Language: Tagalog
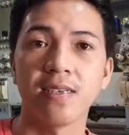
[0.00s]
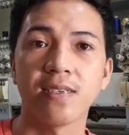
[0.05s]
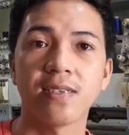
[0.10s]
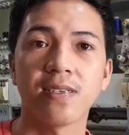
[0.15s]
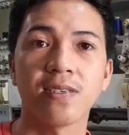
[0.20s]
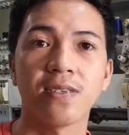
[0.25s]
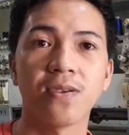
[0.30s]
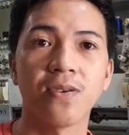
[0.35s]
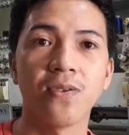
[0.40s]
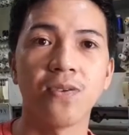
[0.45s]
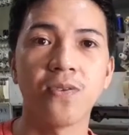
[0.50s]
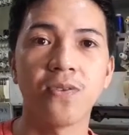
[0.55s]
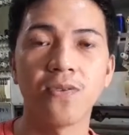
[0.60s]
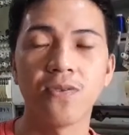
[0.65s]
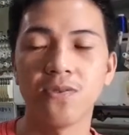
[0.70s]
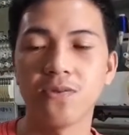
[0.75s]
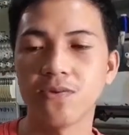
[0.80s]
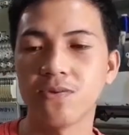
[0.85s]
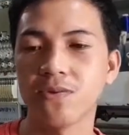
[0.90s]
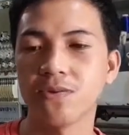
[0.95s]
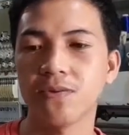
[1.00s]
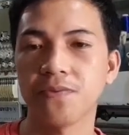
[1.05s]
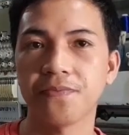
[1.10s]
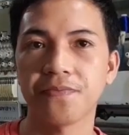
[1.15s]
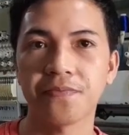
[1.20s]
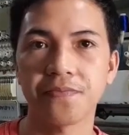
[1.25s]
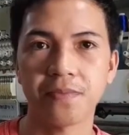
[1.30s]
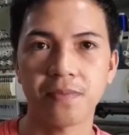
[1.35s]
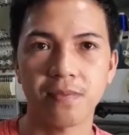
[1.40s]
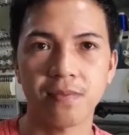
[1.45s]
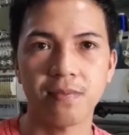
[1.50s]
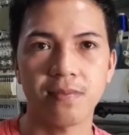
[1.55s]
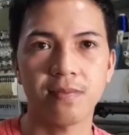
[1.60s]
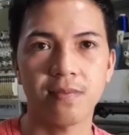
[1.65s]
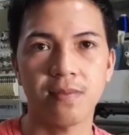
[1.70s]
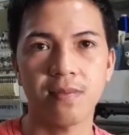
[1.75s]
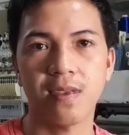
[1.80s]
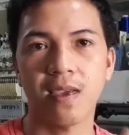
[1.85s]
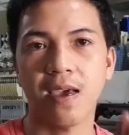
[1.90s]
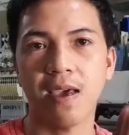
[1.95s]
so
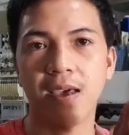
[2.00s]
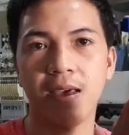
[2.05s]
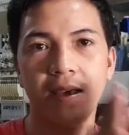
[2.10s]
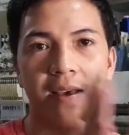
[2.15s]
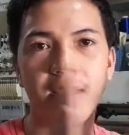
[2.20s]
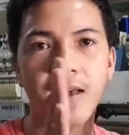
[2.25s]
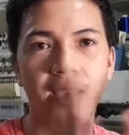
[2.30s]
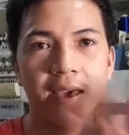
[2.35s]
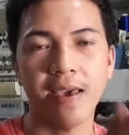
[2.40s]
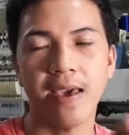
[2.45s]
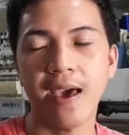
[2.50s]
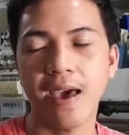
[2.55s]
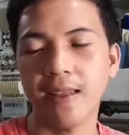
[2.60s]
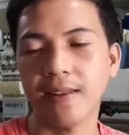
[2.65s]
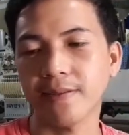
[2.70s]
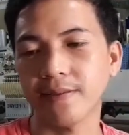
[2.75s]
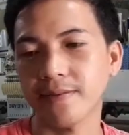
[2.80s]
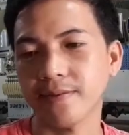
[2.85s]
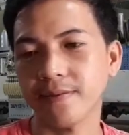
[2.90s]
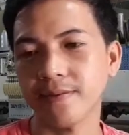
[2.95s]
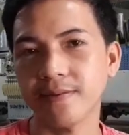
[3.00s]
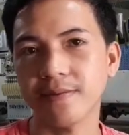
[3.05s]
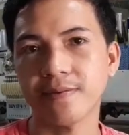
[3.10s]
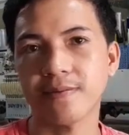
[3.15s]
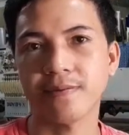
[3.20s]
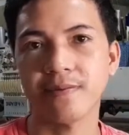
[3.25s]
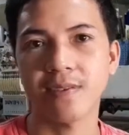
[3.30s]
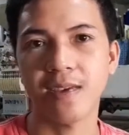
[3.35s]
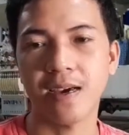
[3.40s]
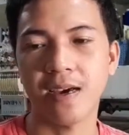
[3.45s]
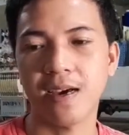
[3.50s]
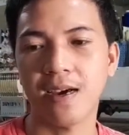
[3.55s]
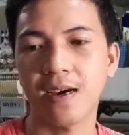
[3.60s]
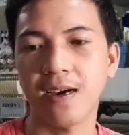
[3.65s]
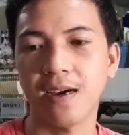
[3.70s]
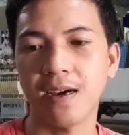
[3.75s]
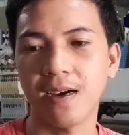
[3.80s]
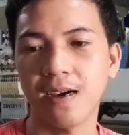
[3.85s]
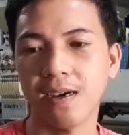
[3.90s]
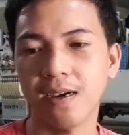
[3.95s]
ayan
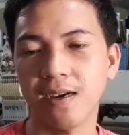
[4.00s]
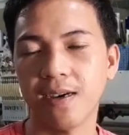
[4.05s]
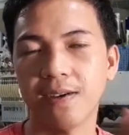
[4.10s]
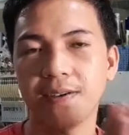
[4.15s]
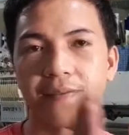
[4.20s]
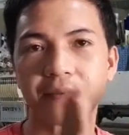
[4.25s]
uh,